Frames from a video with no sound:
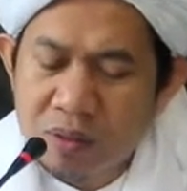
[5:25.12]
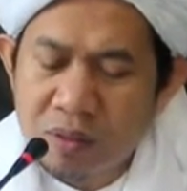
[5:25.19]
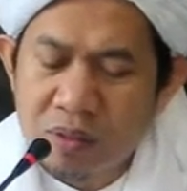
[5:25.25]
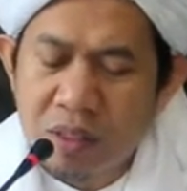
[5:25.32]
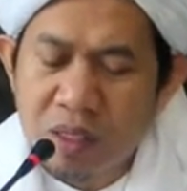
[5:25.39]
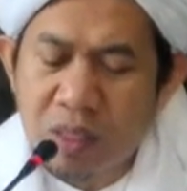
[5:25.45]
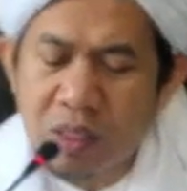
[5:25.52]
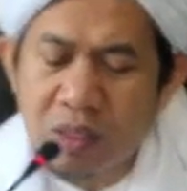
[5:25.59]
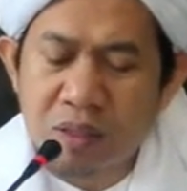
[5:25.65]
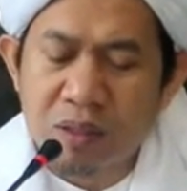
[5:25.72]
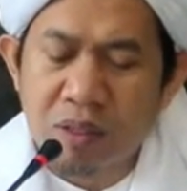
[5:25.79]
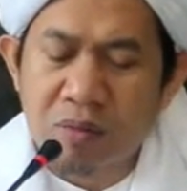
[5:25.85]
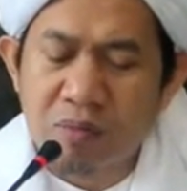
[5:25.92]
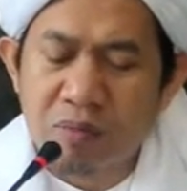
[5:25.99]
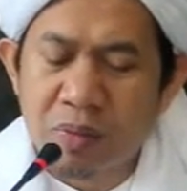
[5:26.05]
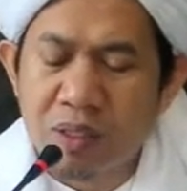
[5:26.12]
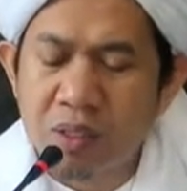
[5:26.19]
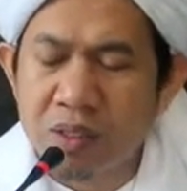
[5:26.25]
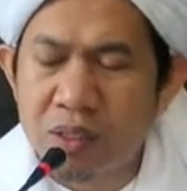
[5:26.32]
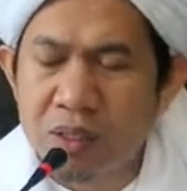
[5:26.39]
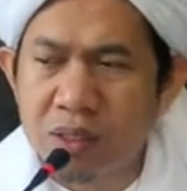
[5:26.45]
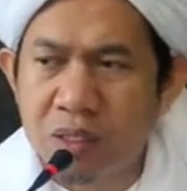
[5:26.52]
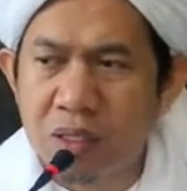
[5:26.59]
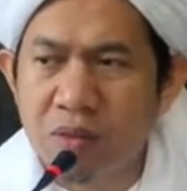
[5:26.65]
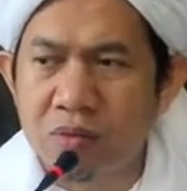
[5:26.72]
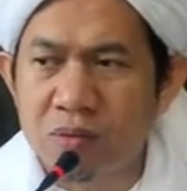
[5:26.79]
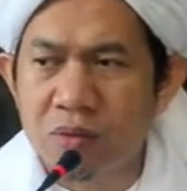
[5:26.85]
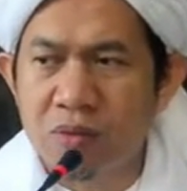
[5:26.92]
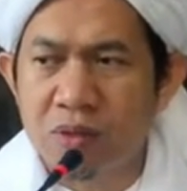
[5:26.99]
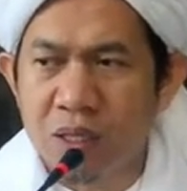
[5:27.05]
jangan sampai kita
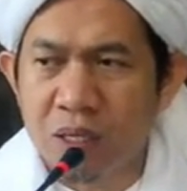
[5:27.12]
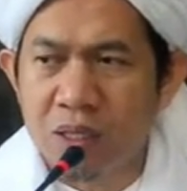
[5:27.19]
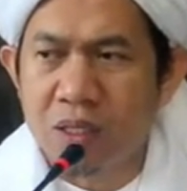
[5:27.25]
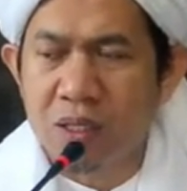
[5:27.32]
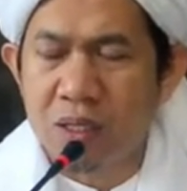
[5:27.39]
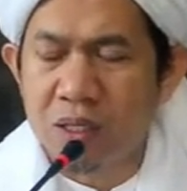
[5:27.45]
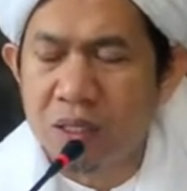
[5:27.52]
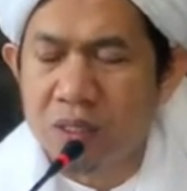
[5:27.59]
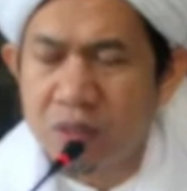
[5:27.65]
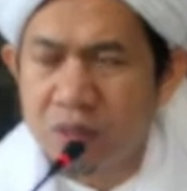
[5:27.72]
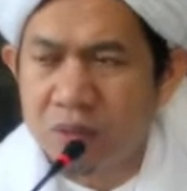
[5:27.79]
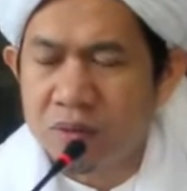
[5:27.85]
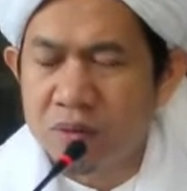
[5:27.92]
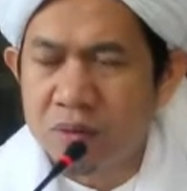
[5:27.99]
buta dengan itu